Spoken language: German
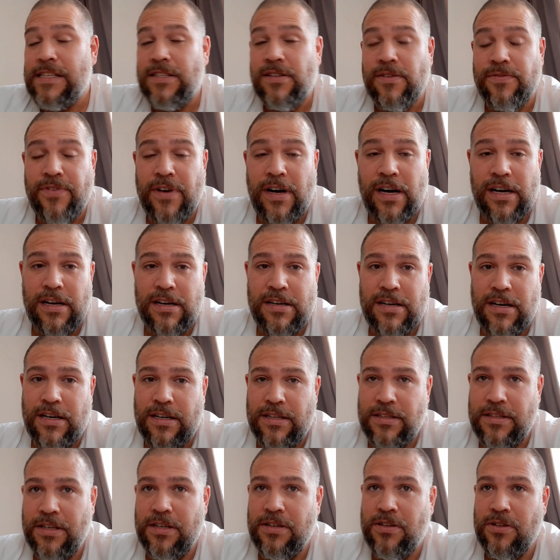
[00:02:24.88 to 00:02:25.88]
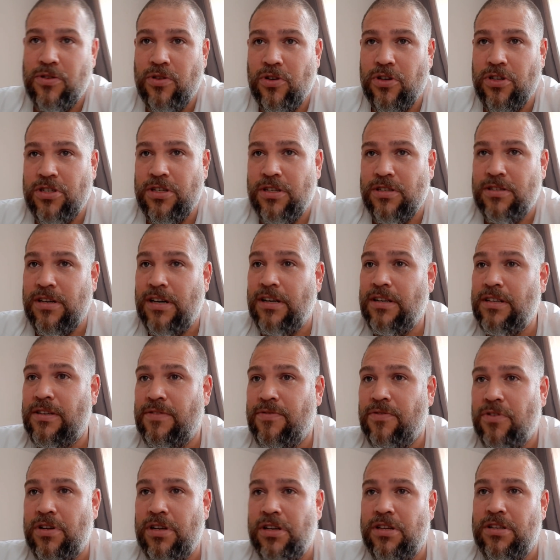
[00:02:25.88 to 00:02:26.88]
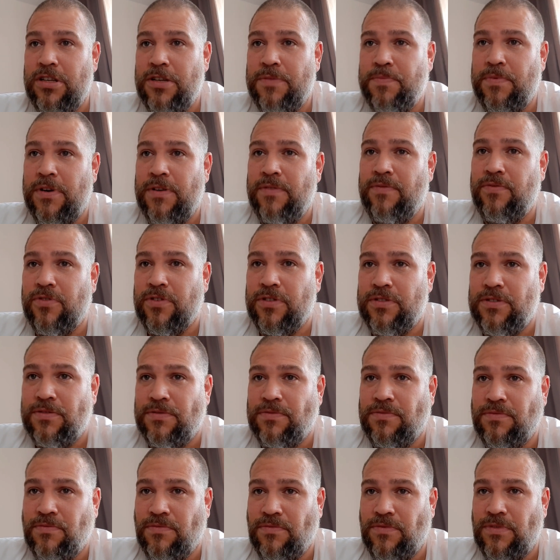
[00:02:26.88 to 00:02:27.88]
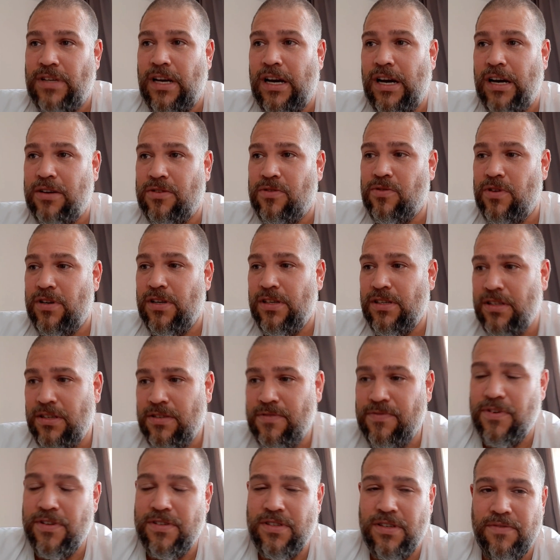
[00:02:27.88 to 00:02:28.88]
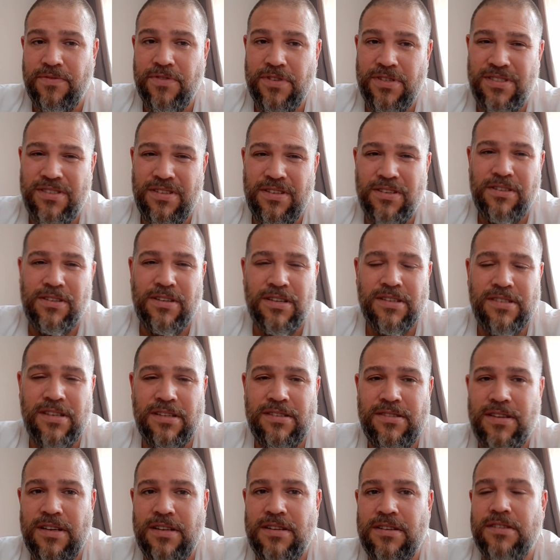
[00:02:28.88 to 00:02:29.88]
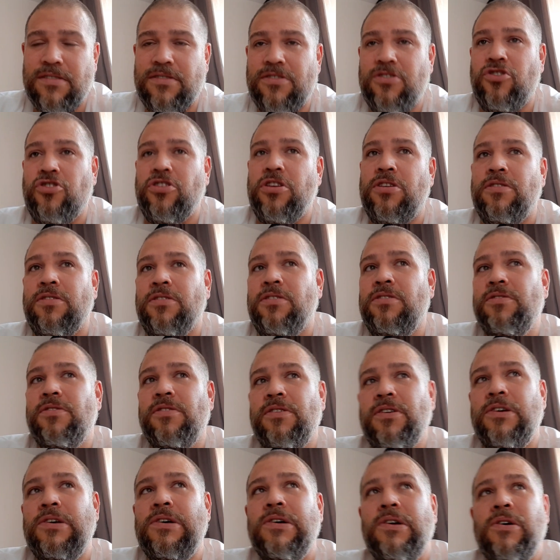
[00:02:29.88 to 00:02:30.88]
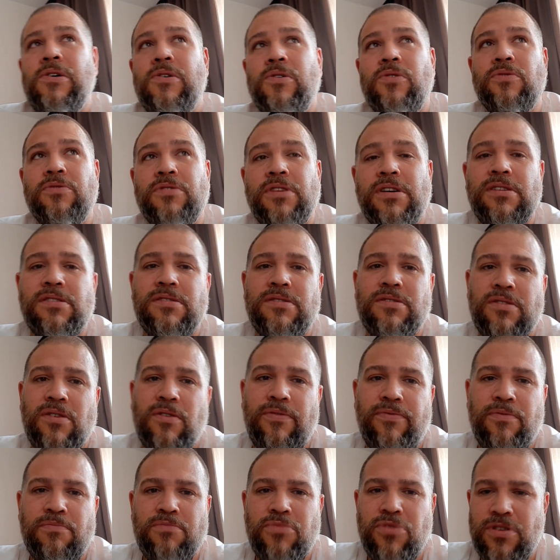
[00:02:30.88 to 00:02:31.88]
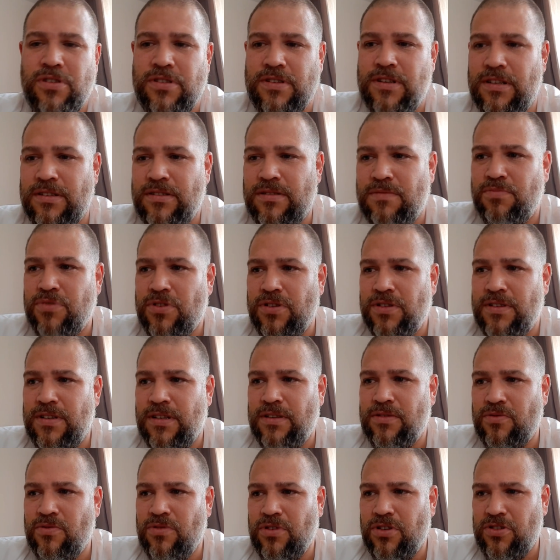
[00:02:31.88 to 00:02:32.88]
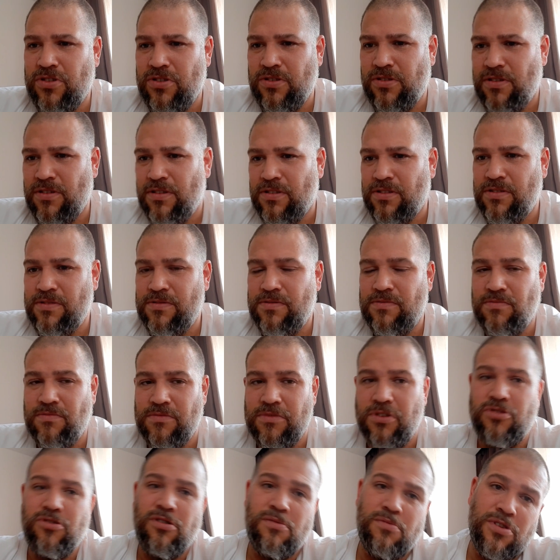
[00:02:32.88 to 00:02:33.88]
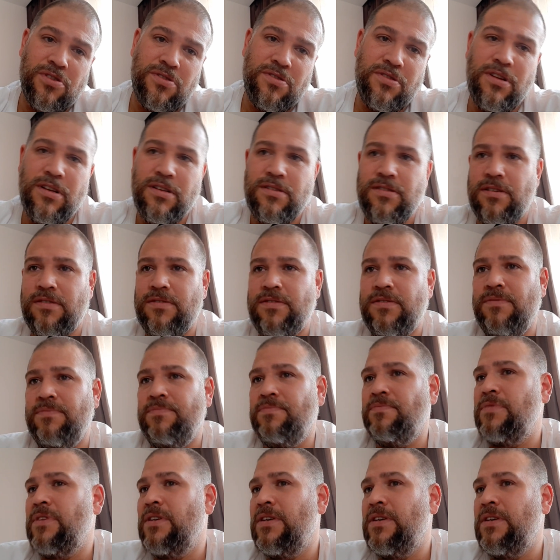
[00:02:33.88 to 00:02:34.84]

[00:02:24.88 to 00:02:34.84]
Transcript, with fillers: Zur Frage Quarantäne in Deutschland kann ich wirklich nicht beantworten. Aktuell nicht, weil ihr wisst, die Gesetze ändern sich ständig. Und dann ist es auch von Bundesland zu Bundesland unterschiedlich. Ich komme aus Niedersachsen.